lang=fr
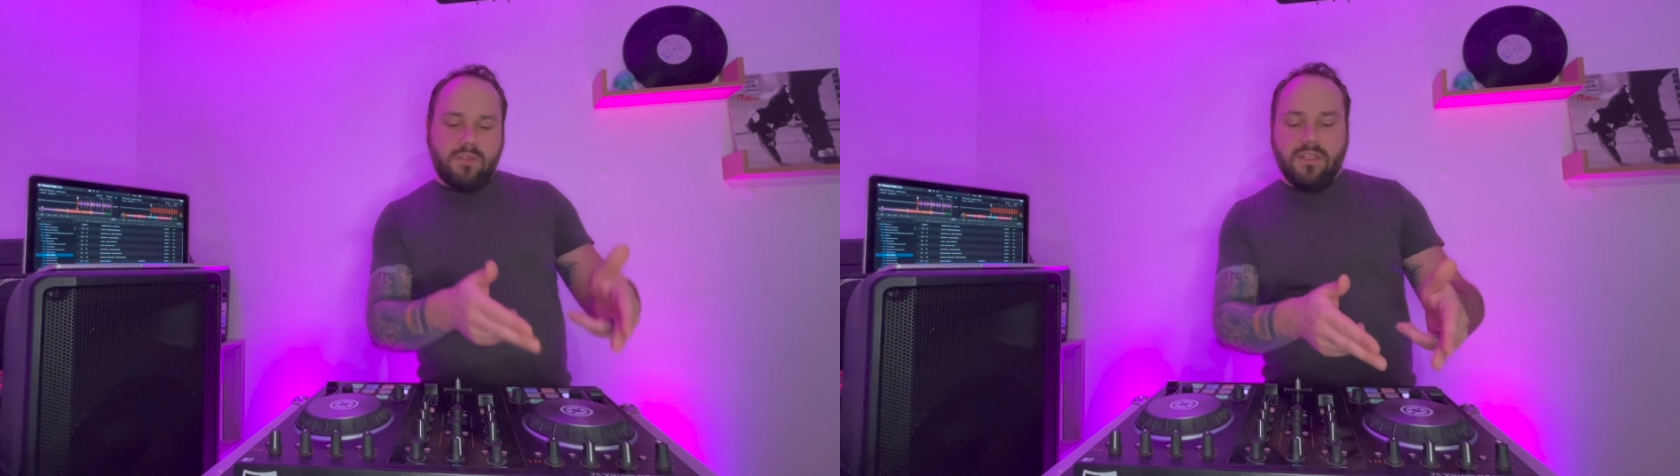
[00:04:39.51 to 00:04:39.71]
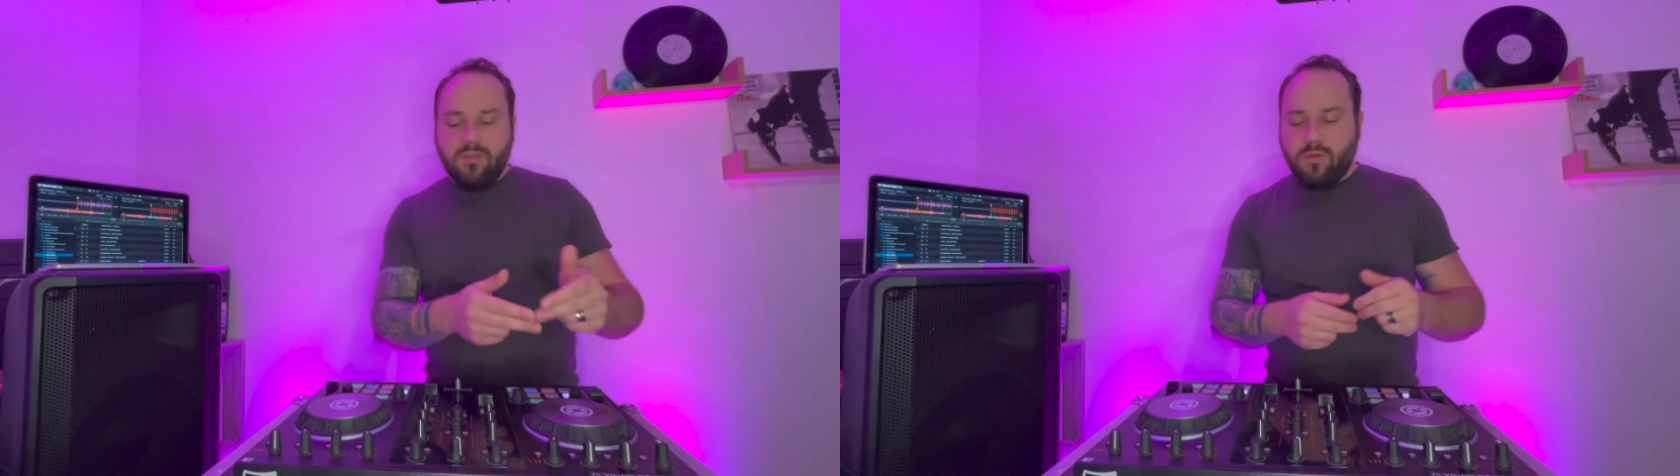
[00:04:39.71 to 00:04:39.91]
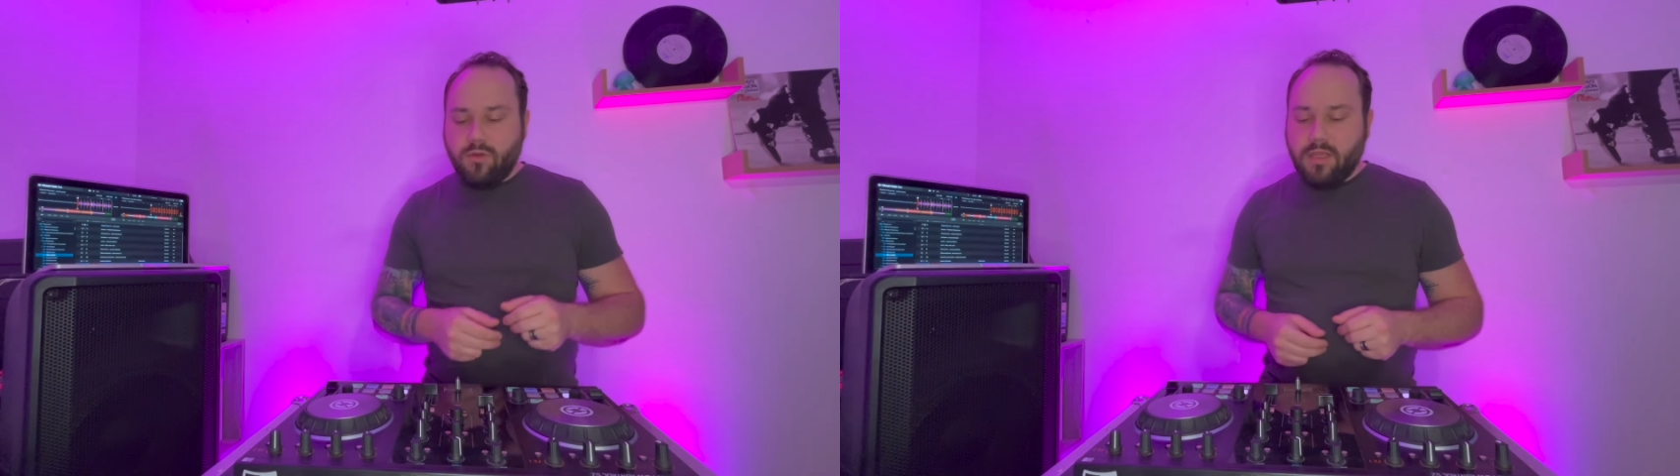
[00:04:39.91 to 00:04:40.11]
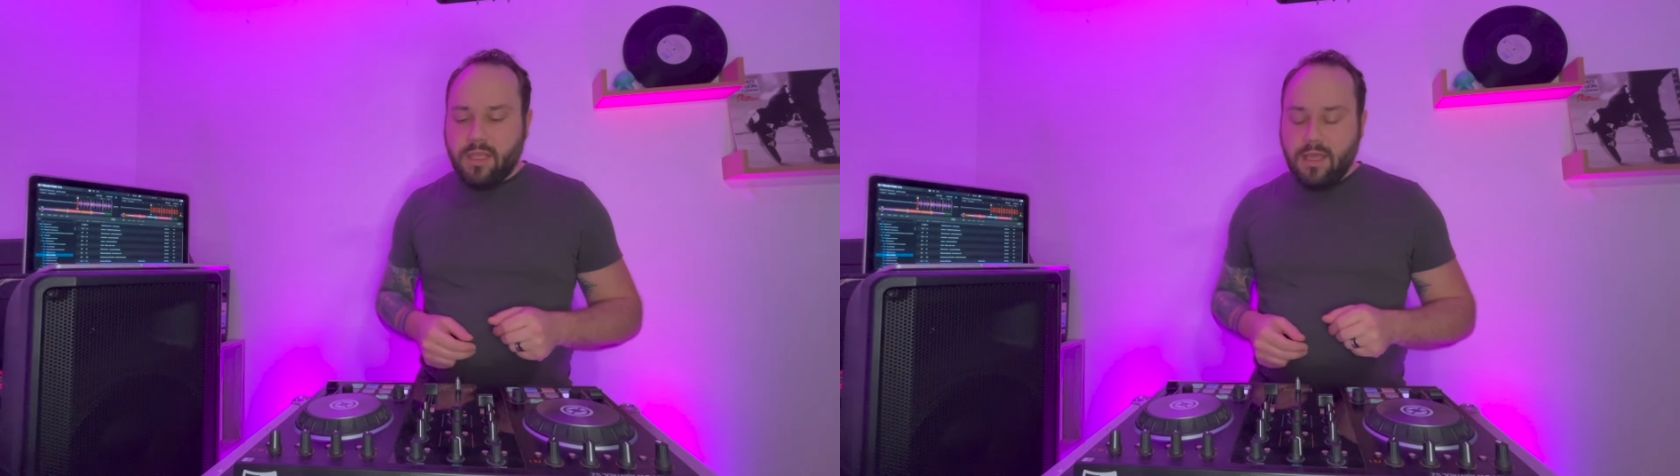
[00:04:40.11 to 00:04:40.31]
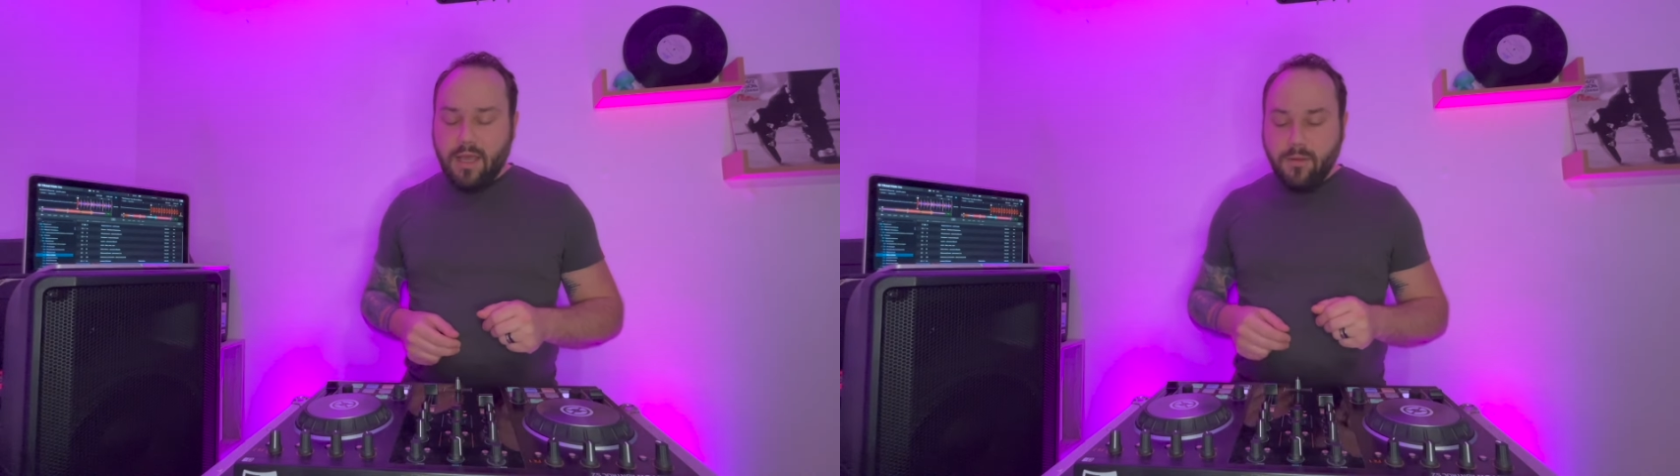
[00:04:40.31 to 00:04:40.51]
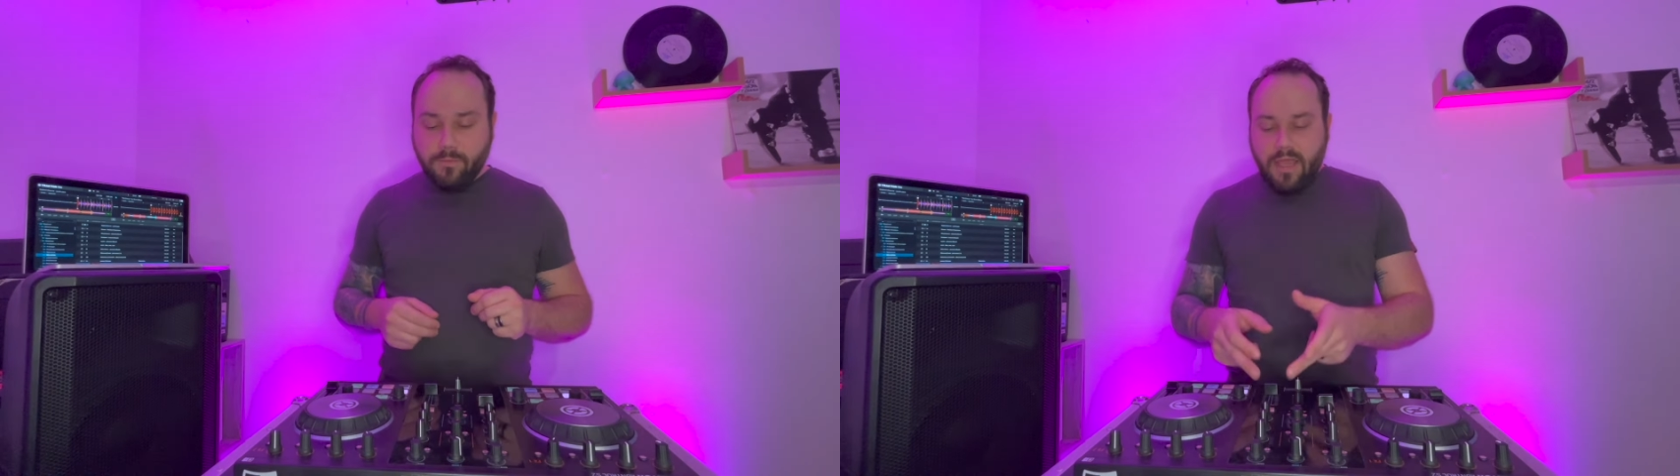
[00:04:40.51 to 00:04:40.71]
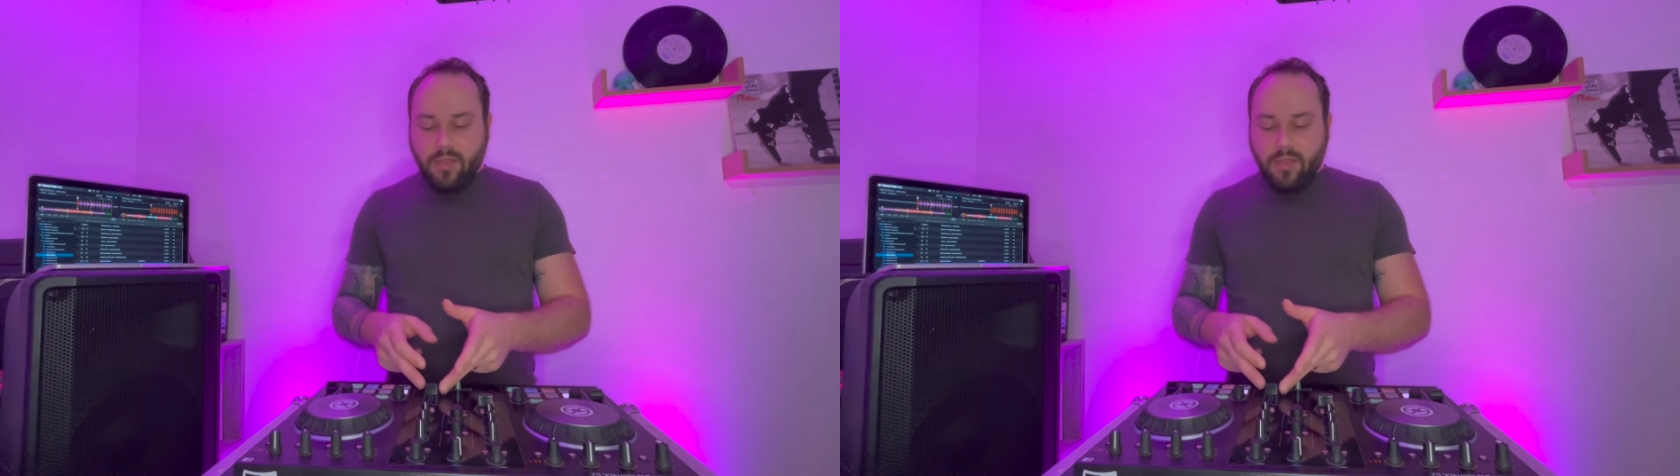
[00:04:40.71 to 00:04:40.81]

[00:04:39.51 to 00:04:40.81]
c'est sur le deck A. Et